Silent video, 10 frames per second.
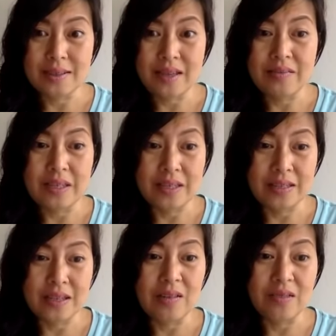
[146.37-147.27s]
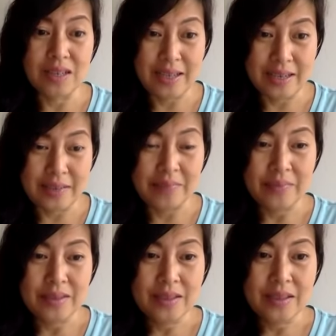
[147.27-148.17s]
thay vì tấn công vấn đề
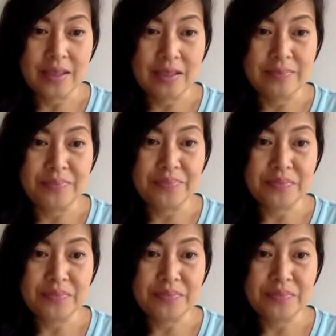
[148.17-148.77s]
à,